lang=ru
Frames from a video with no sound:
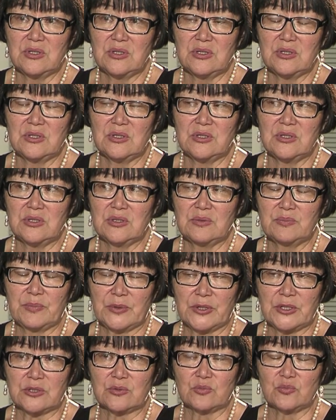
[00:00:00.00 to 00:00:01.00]
И
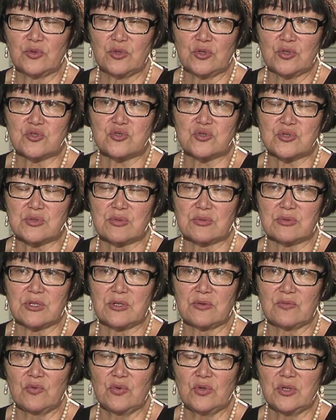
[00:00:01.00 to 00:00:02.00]
поэтому у нее чувство
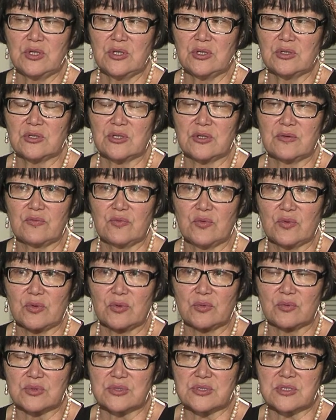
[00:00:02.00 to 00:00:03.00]
тревоги,
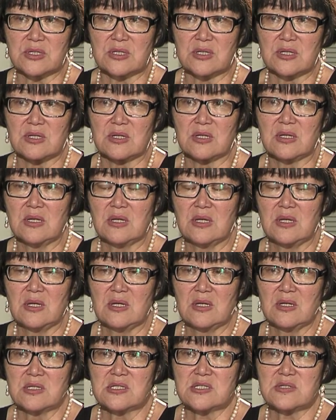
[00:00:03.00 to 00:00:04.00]
тревогу за
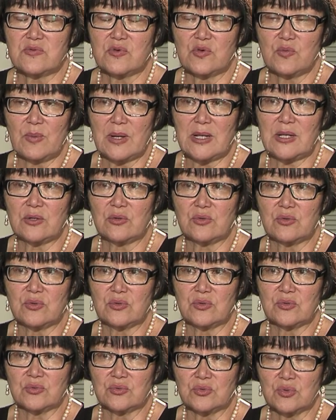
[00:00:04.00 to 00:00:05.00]
свою
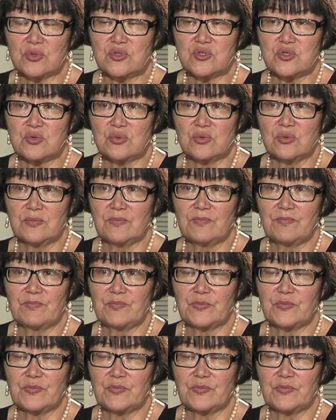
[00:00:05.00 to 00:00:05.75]
маленькую дочку,